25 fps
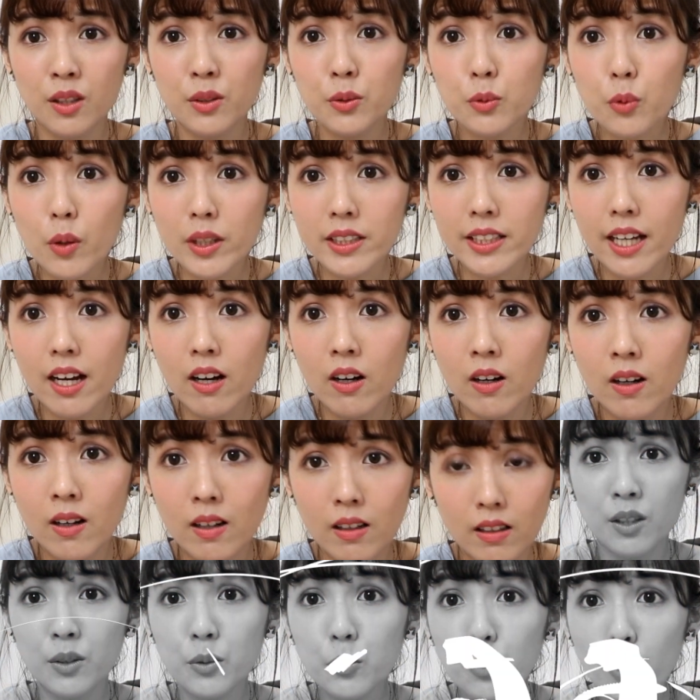掉、炼，
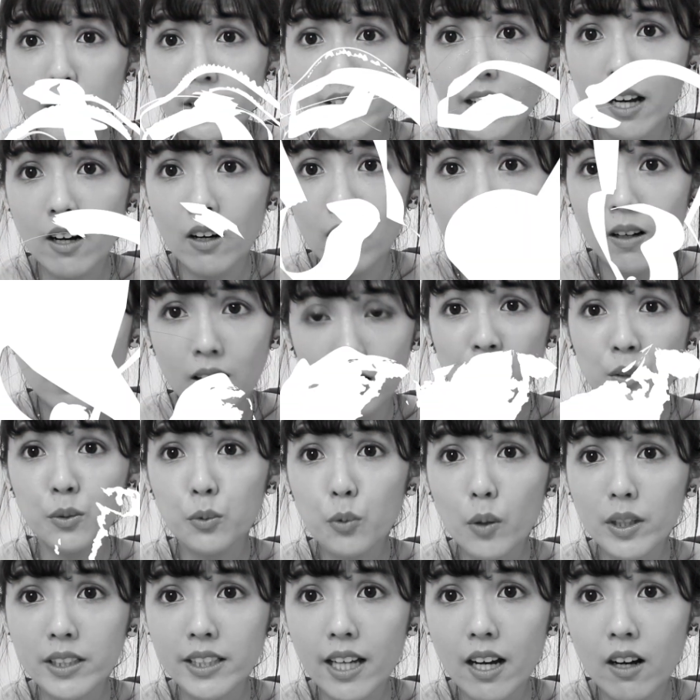掉、炼，
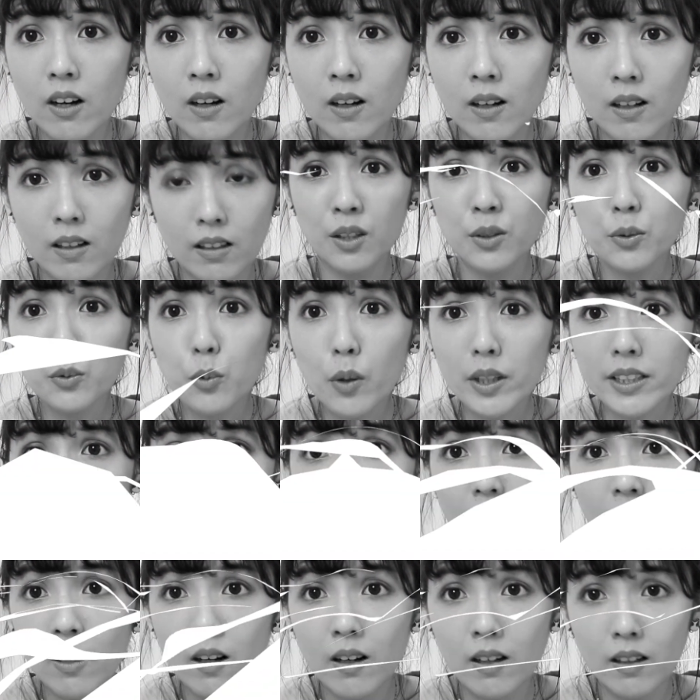掉、炼，掉。
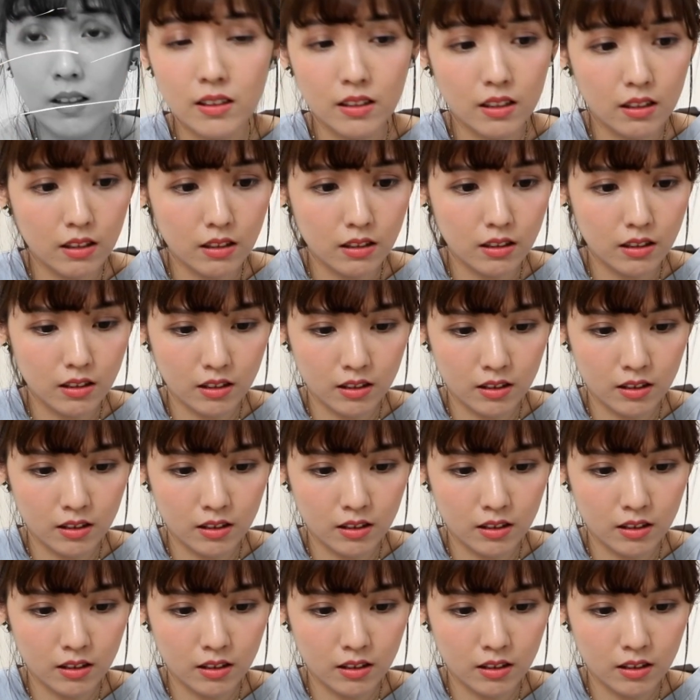炼呢？